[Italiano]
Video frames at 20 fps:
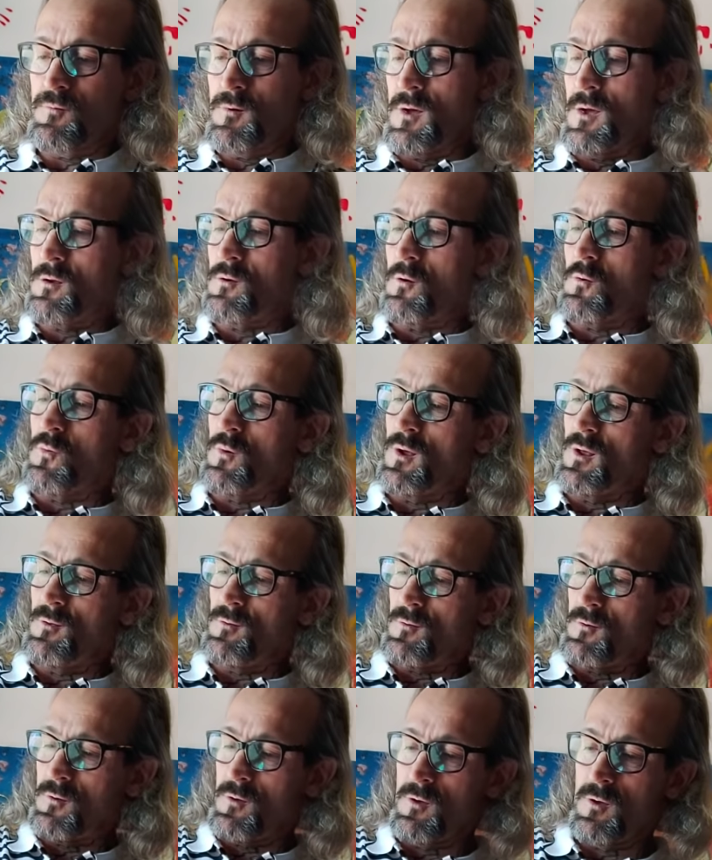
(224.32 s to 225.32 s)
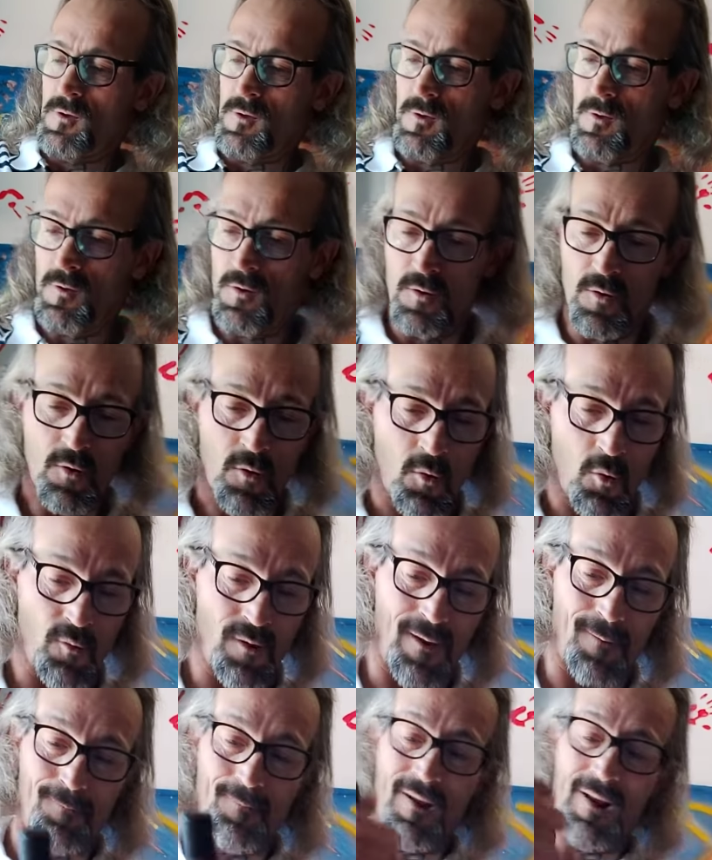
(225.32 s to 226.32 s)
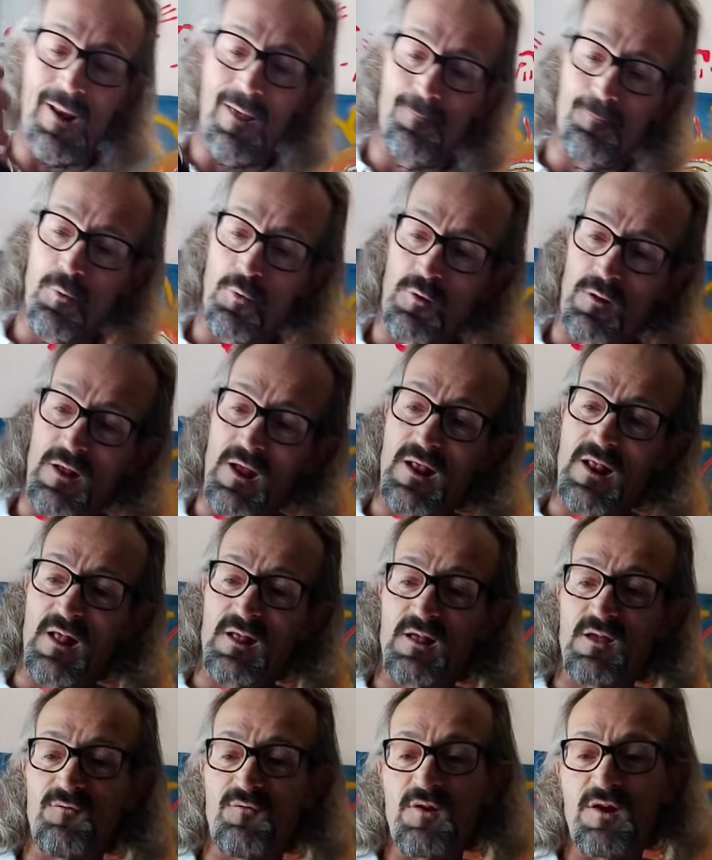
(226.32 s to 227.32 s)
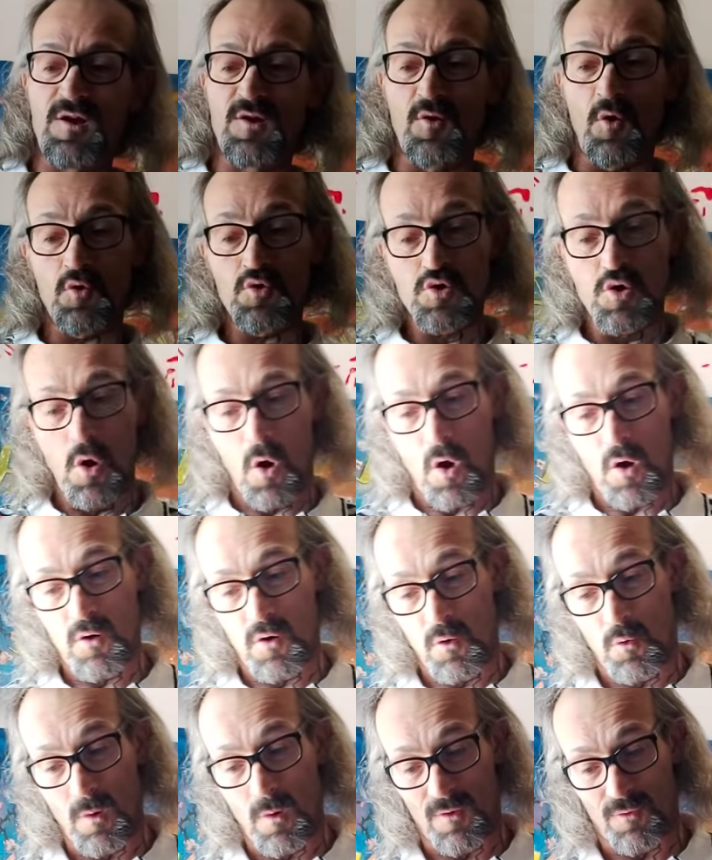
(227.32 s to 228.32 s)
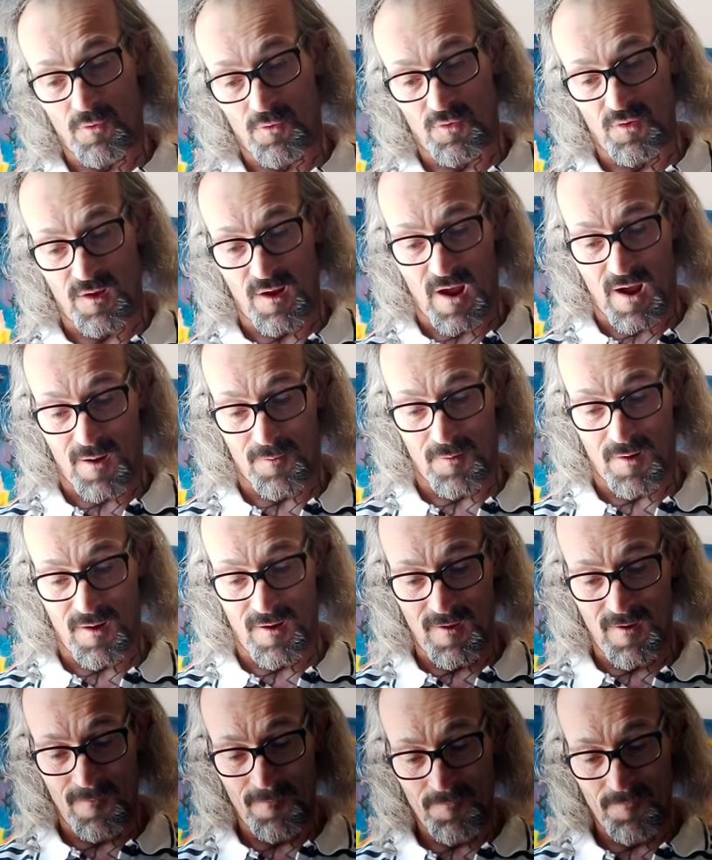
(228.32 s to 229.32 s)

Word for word: ecco qui una bella bottiglia di vino doc questo si chiama